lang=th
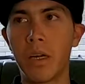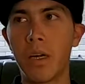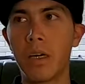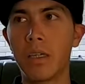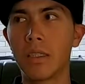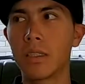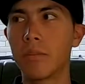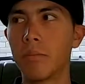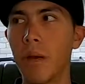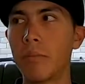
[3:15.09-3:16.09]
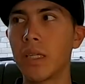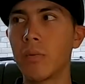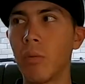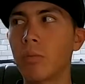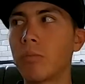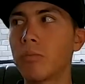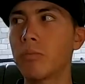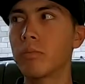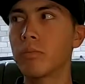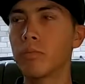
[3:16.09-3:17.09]
ก็แบบนี้ผมรุ่น
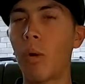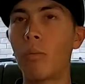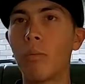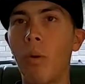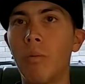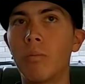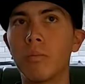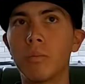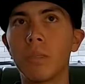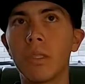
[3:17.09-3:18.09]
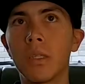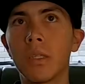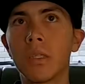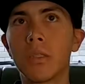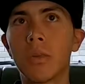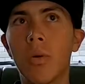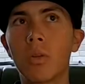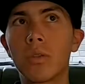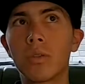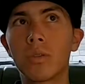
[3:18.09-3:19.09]
ใหญ่ผมผม ค
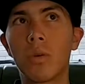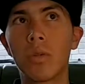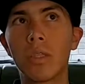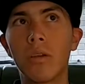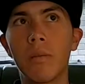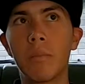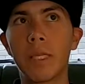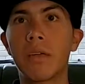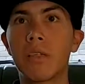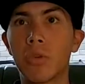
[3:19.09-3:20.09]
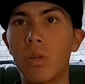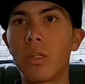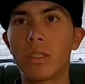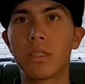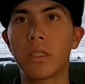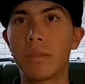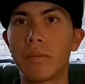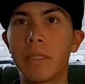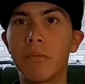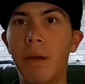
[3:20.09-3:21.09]
นคนที่ว่าเป็นเยาวชนแล้วจะ
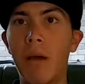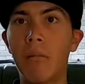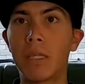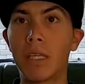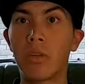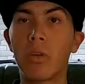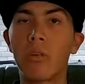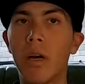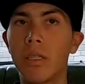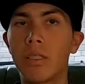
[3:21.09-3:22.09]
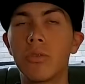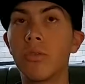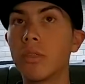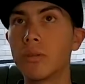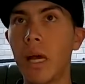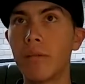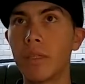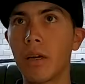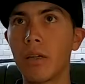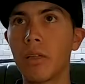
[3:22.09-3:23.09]
ขึ้นมาประชาชนว่าอยู่ยี่สาม
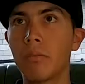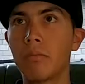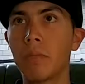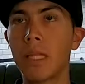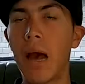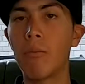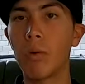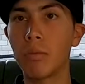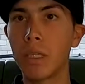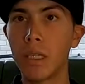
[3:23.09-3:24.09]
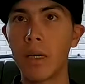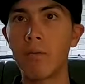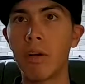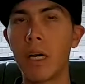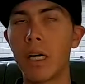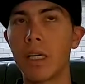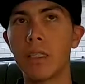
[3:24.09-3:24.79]
เนี่ยเขาก็มาถามผมเยอะครับว่า